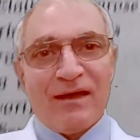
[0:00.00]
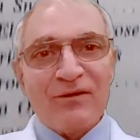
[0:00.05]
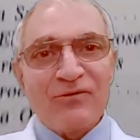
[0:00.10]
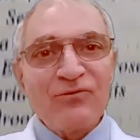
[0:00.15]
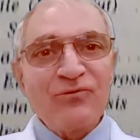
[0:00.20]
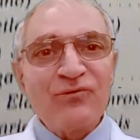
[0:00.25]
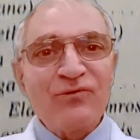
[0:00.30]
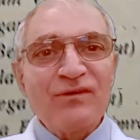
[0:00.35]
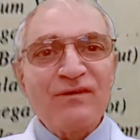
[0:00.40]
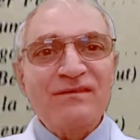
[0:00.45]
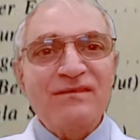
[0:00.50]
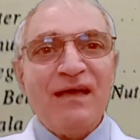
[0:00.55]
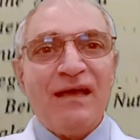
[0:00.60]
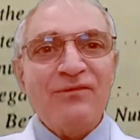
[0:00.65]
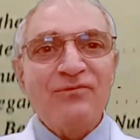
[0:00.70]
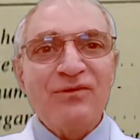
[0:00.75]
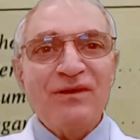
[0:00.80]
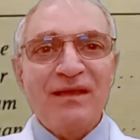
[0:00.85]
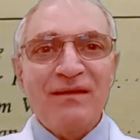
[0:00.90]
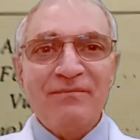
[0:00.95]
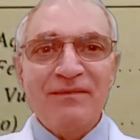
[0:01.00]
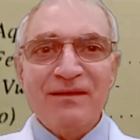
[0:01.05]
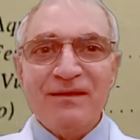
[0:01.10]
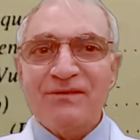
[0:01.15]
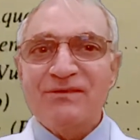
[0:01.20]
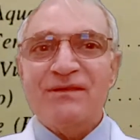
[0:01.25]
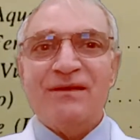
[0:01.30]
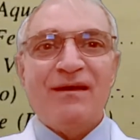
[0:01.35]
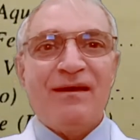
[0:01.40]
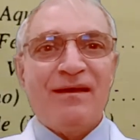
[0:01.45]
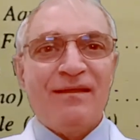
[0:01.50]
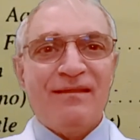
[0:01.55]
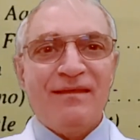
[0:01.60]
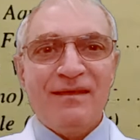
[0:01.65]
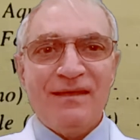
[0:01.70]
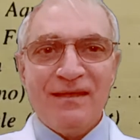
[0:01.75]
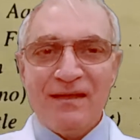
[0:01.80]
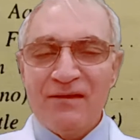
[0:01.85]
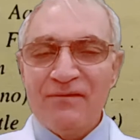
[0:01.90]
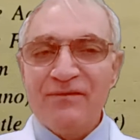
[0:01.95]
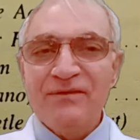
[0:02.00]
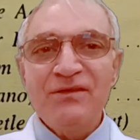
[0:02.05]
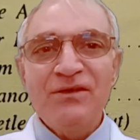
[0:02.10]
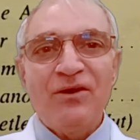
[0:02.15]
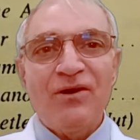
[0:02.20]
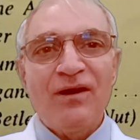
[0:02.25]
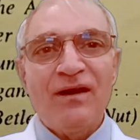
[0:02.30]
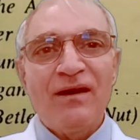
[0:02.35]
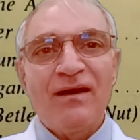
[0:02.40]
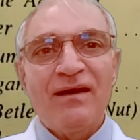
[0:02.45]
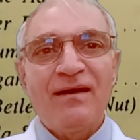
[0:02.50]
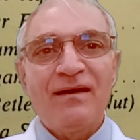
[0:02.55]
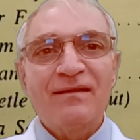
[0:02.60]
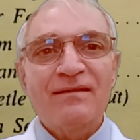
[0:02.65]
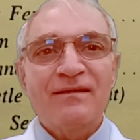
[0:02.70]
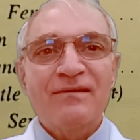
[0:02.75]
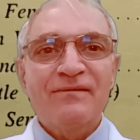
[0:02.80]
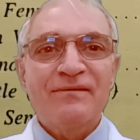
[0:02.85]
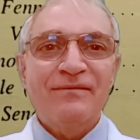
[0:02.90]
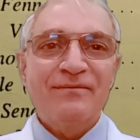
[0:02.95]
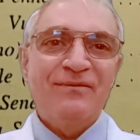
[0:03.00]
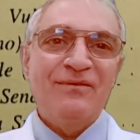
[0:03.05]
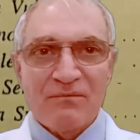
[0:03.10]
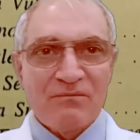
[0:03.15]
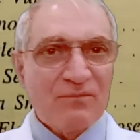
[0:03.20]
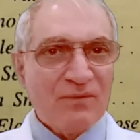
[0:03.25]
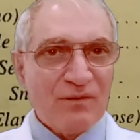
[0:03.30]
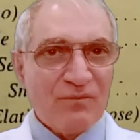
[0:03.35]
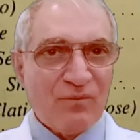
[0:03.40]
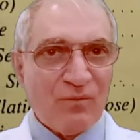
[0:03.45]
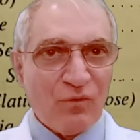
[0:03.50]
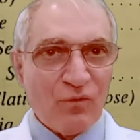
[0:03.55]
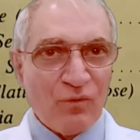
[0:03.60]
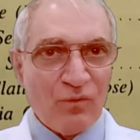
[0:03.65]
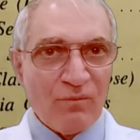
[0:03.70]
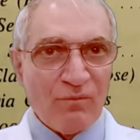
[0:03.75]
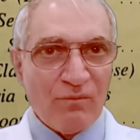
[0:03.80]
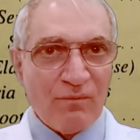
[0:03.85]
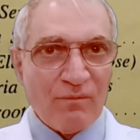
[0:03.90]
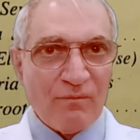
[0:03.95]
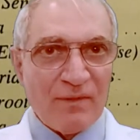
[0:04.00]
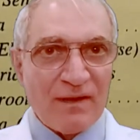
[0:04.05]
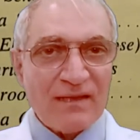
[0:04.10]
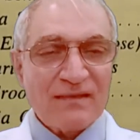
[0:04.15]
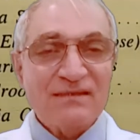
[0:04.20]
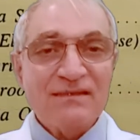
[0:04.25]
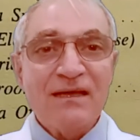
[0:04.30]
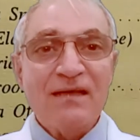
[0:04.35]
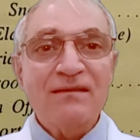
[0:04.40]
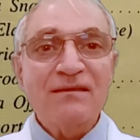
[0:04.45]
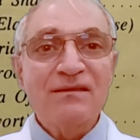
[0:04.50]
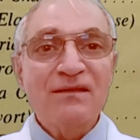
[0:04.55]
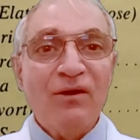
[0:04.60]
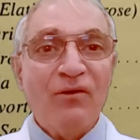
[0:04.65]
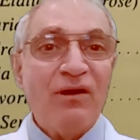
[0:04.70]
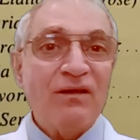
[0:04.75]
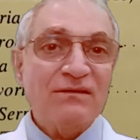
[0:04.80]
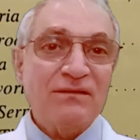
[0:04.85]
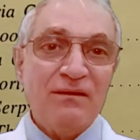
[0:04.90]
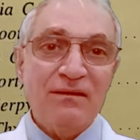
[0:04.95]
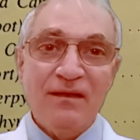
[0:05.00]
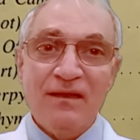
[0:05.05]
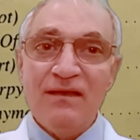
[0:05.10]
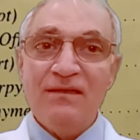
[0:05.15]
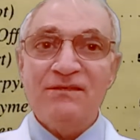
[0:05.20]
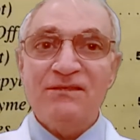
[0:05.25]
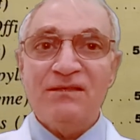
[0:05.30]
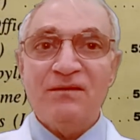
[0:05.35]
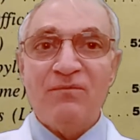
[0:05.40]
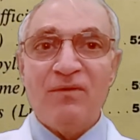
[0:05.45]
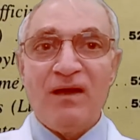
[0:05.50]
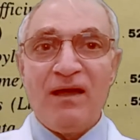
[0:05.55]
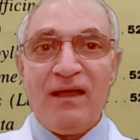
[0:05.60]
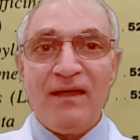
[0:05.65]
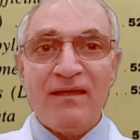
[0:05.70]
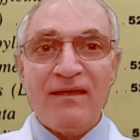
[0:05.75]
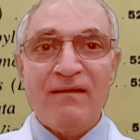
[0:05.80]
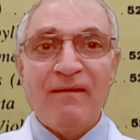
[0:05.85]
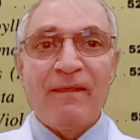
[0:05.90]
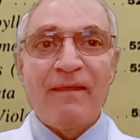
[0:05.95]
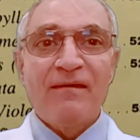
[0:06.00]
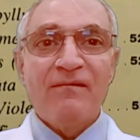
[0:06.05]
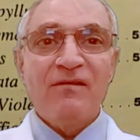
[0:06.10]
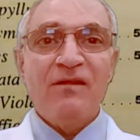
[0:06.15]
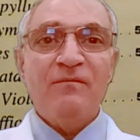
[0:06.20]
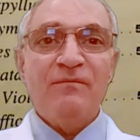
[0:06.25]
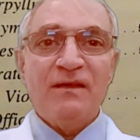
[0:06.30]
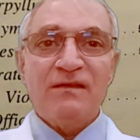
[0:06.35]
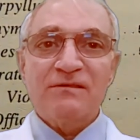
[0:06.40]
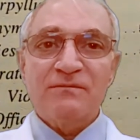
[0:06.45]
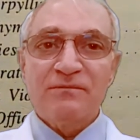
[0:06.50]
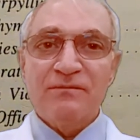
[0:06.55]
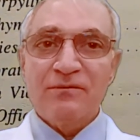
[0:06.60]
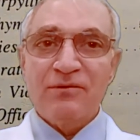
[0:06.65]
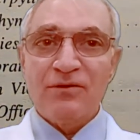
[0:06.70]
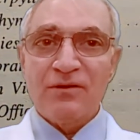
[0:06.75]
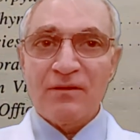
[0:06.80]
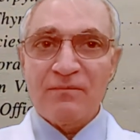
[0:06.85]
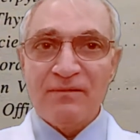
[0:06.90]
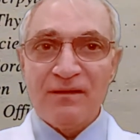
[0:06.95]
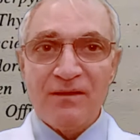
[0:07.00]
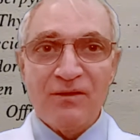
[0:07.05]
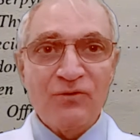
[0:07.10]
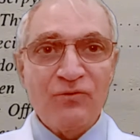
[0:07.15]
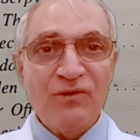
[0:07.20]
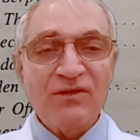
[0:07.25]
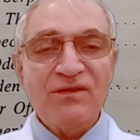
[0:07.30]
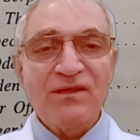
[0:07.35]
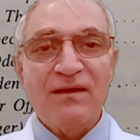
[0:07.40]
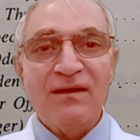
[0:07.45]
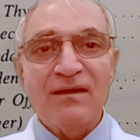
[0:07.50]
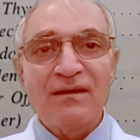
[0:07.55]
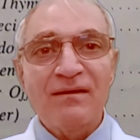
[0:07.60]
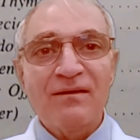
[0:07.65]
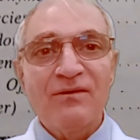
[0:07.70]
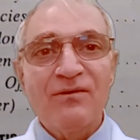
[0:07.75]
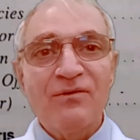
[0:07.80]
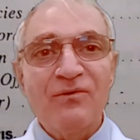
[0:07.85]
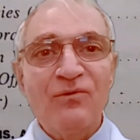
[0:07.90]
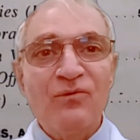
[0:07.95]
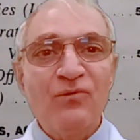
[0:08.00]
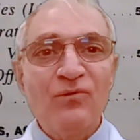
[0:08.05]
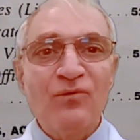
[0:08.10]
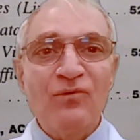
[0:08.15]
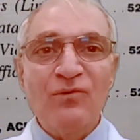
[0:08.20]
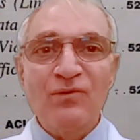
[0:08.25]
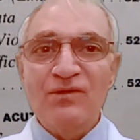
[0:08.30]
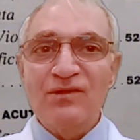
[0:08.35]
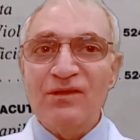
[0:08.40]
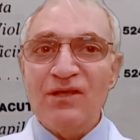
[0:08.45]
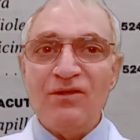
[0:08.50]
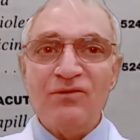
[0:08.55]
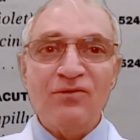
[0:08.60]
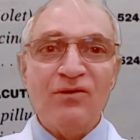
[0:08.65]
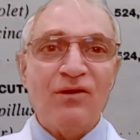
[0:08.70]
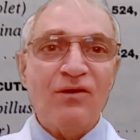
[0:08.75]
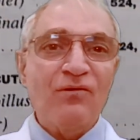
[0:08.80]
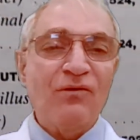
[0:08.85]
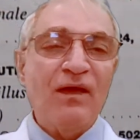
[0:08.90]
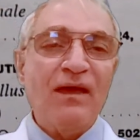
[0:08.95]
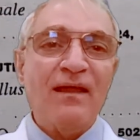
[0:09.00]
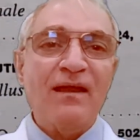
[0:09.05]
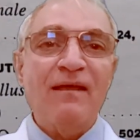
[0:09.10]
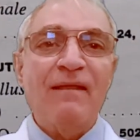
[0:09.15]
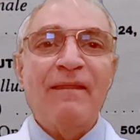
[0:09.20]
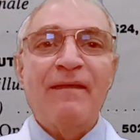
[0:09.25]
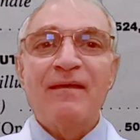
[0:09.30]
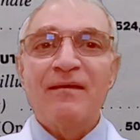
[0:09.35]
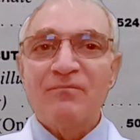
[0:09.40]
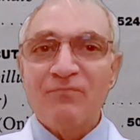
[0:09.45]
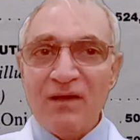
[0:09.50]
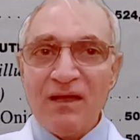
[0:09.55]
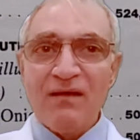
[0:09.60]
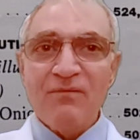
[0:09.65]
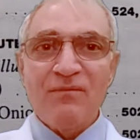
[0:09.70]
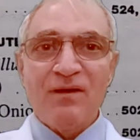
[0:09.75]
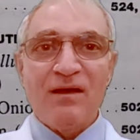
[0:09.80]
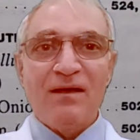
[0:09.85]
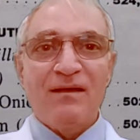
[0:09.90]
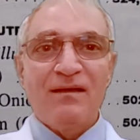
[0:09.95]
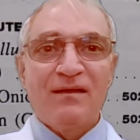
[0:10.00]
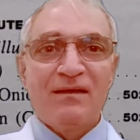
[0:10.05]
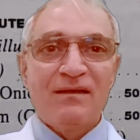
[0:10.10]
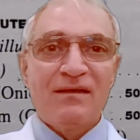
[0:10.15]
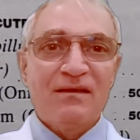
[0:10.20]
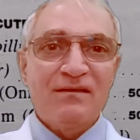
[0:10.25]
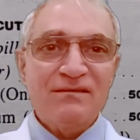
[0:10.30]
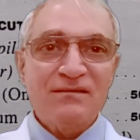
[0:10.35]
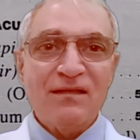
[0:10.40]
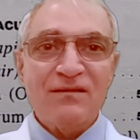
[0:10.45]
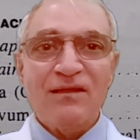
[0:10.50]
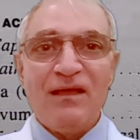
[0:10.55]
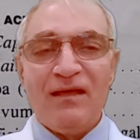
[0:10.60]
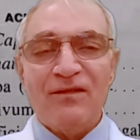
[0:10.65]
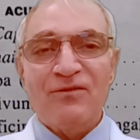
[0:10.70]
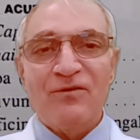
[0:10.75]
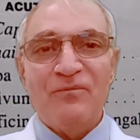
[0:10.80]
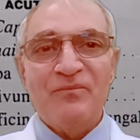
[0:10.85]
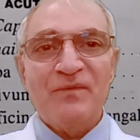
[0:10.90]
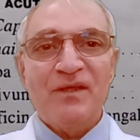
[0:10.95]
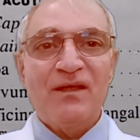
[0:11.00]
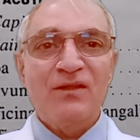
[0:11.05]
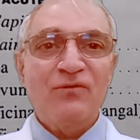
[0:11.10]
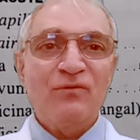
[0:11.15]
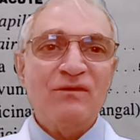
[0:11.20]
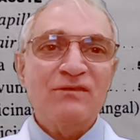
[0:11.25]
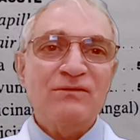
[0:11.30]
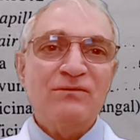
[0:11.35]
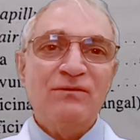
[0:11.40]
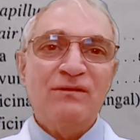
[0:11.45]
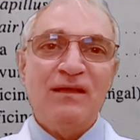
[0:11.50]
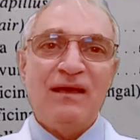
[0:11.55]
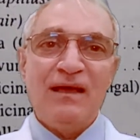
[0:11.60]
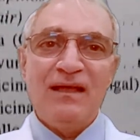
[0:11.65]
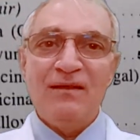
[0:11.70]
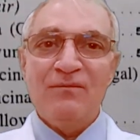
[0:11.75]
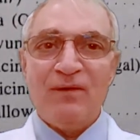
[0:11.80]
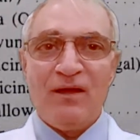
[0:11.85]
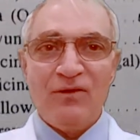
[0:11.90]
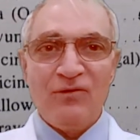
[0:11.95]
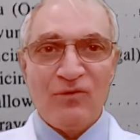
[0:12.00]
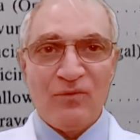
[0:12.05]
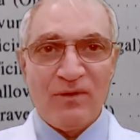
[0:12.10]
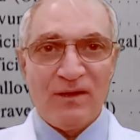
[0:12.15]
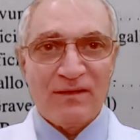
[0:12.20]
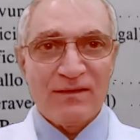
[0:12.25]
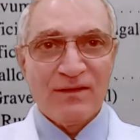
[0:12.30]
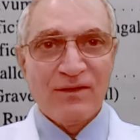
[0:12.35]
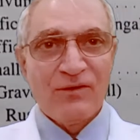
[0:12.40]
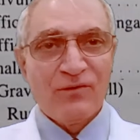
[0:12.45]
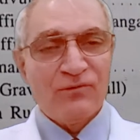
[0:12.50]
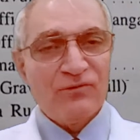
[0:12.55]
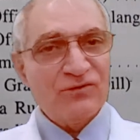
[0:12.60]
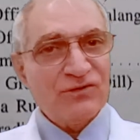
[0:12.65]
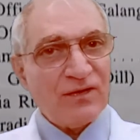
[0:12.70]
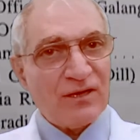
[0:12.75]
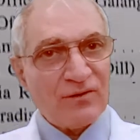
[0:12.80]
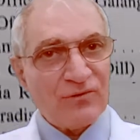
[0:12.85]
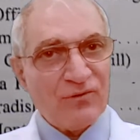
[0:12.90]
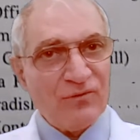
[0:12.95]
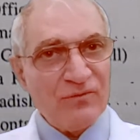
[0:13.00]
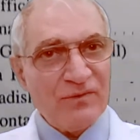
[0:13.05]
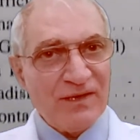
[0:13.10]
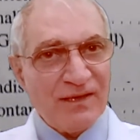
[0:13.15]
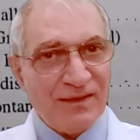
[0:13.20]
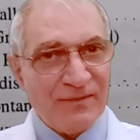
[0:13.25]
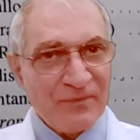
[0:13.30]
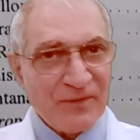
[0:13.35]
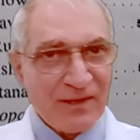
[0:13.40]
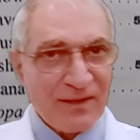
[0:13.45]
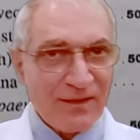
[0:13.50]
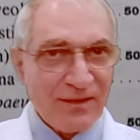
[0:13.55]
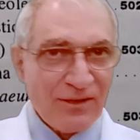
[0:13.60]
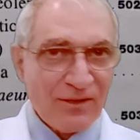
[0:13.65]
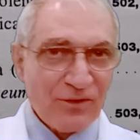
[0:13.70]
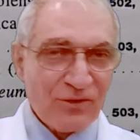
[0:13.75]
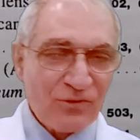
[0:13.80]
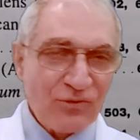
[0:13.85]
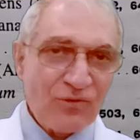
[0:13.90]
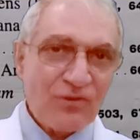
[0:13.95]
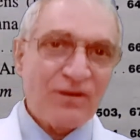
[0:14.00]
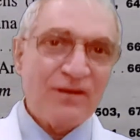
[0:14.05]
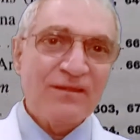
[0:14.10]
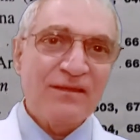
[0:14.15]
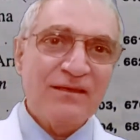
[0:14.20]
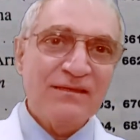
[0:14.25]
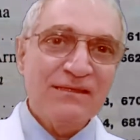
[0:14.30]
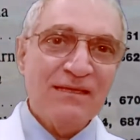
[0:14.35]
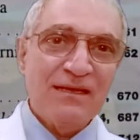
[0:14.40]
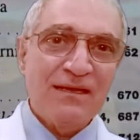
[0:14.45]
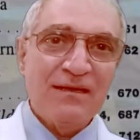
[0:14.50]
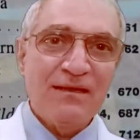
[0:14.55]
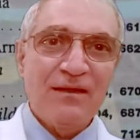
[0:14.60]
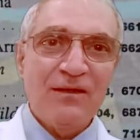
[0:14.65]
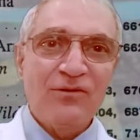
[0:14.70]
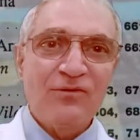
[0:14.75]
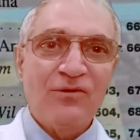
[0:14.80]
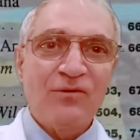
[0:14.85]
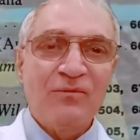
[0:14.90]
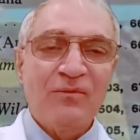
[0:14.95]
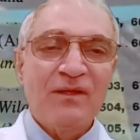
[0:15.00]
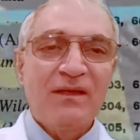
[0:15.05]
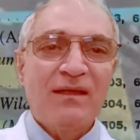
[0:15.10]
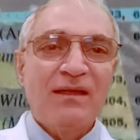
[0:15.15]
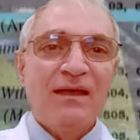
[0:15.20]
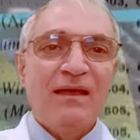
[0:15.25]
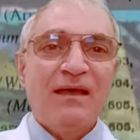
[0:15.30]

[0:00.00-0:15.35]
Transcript: ارجو تساعدونا بنشر هذه الفيديوهات في منصات التواصل الاجتماعي في الفيسبوك في التويتر وتيك توك وغيره مهما استطعتم ان توصلون هاي المعلومات وشاركون بها شكرا جزيلا لكم